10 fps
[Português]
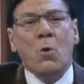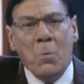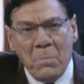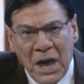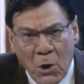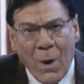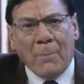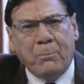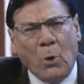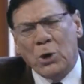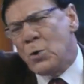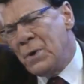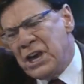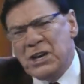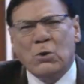O meu
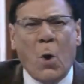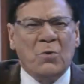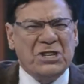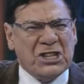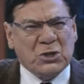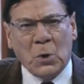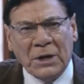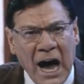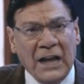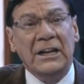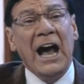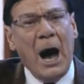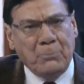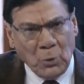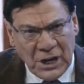apoio incondicional
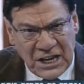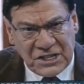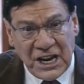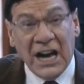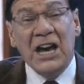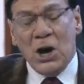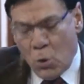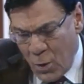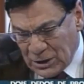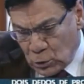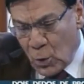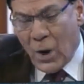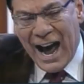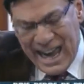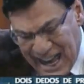à polícia quando